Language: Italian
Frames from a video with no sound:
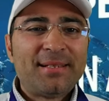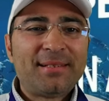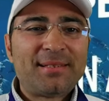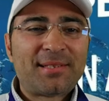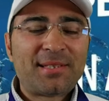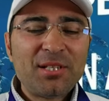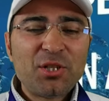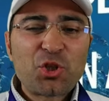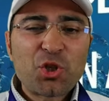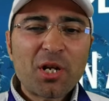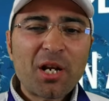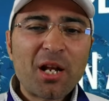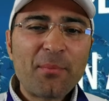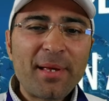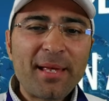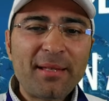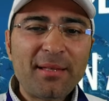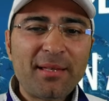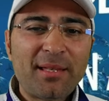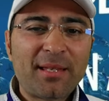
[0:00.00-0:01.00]

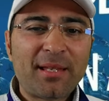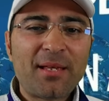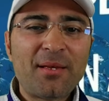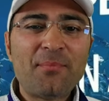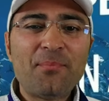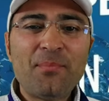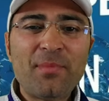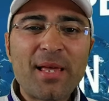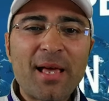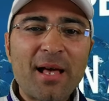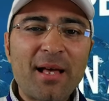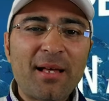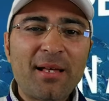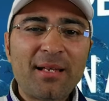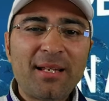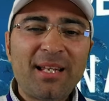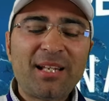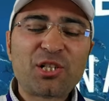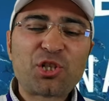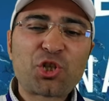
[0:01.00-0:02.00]
Sinceramente mi ha
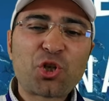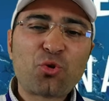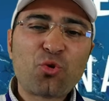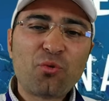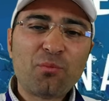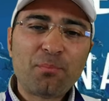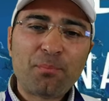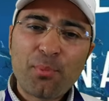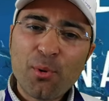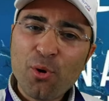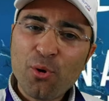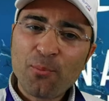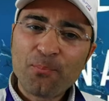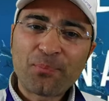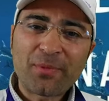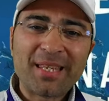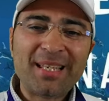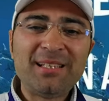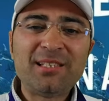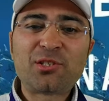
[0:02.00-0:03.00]
lasciato un po'
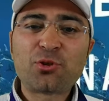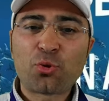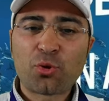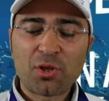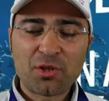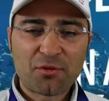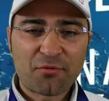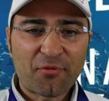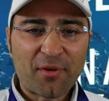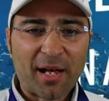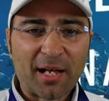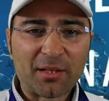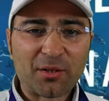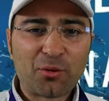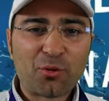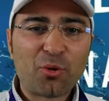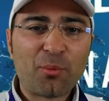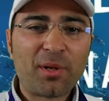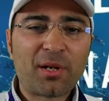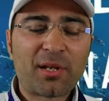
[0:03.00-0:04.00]

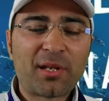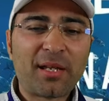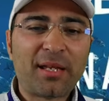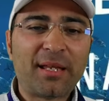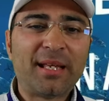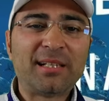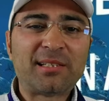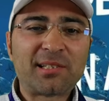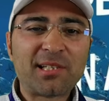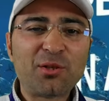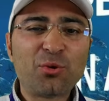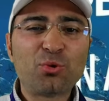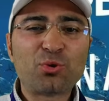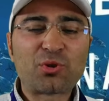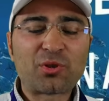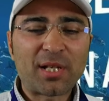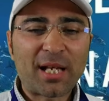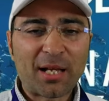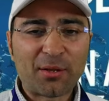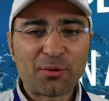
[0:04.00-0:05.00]
insoddisfatto perché essendo
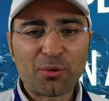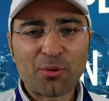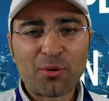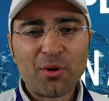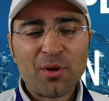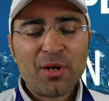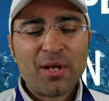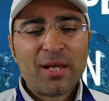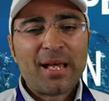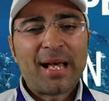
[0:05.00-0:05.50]
stato